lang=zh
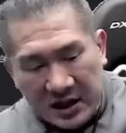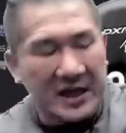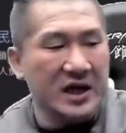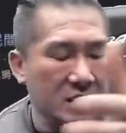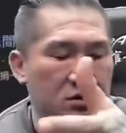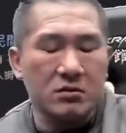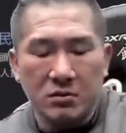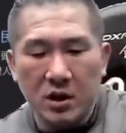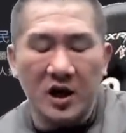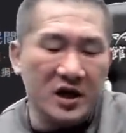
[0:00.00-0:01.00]
他在。
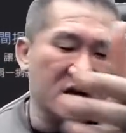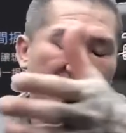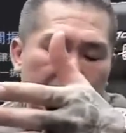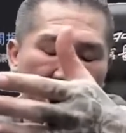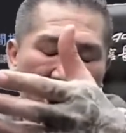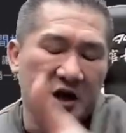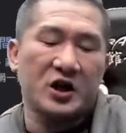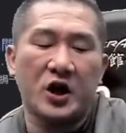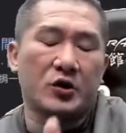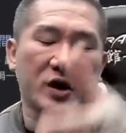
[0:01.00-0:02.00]
二零一二零
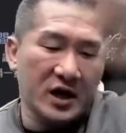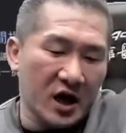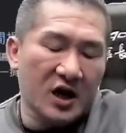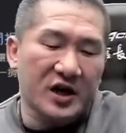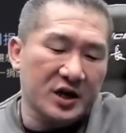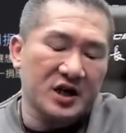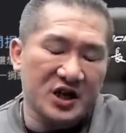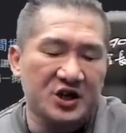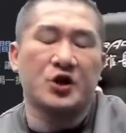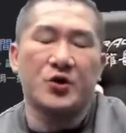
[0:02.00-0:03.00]
一六年、二零
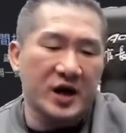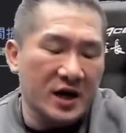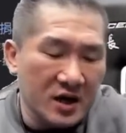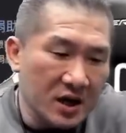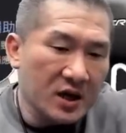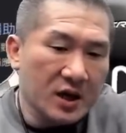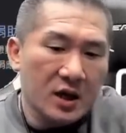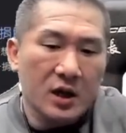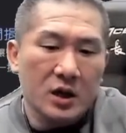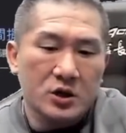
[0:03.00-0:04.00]
一九年
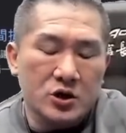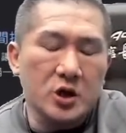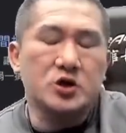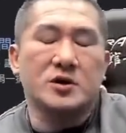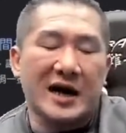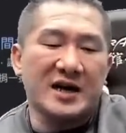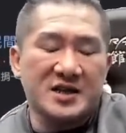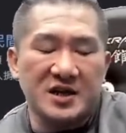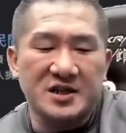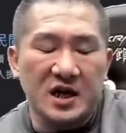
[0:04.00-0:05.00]
选举开的
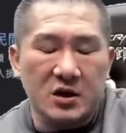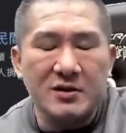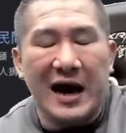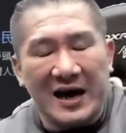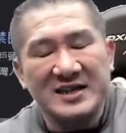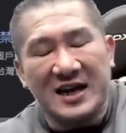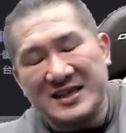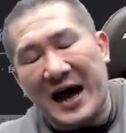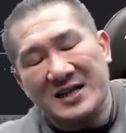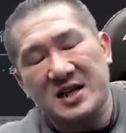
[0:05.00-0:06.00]
证件有哪一项
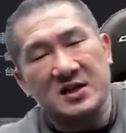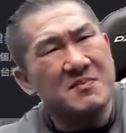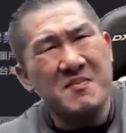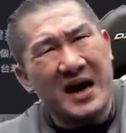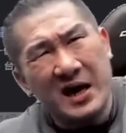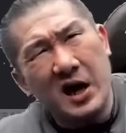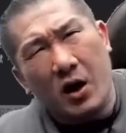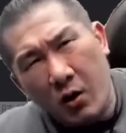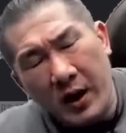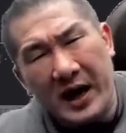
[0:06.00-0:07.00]
达成的？没
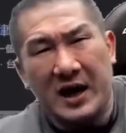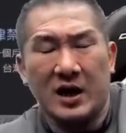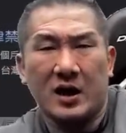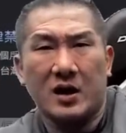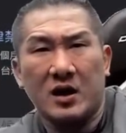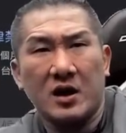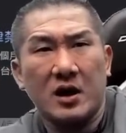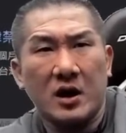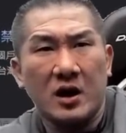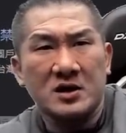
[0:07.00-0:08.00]
有哎，
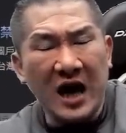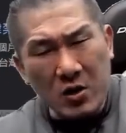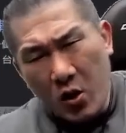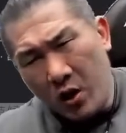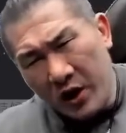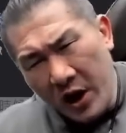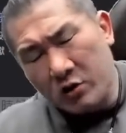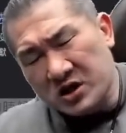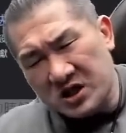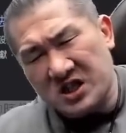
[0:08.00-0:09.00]
超过
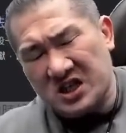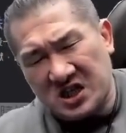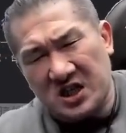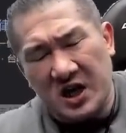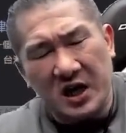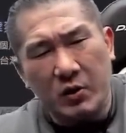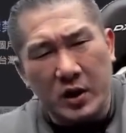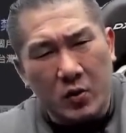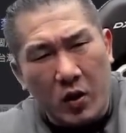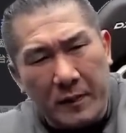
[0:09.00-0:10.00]
六十几席的立
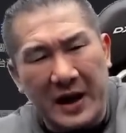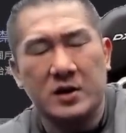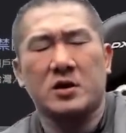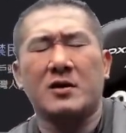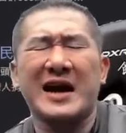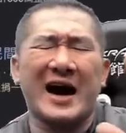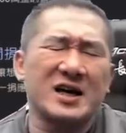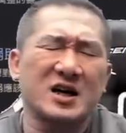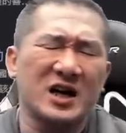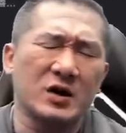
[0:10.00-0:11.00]
委过半，有哪
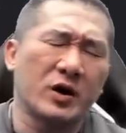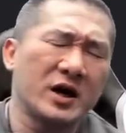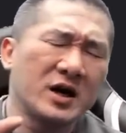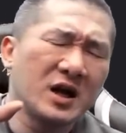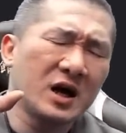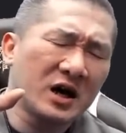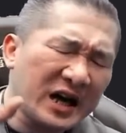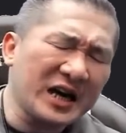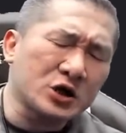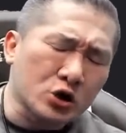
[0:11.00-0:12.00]
一个立委
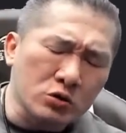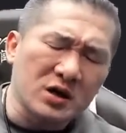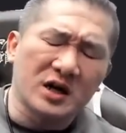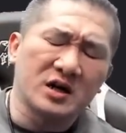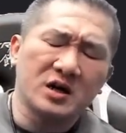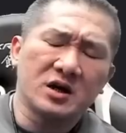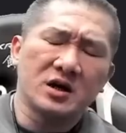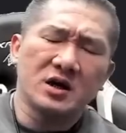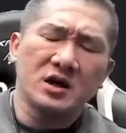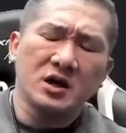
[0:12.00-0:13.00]
立出了
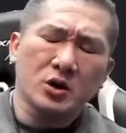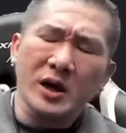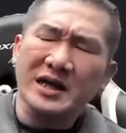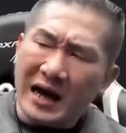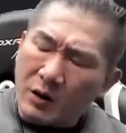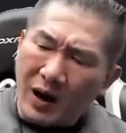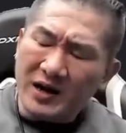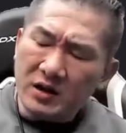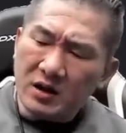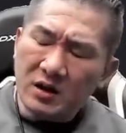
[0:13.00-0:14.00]
对台
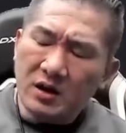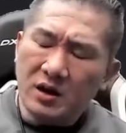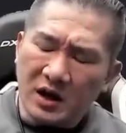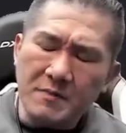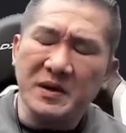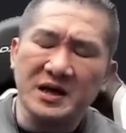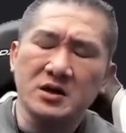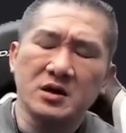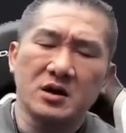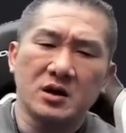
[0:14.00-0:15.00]
湾人民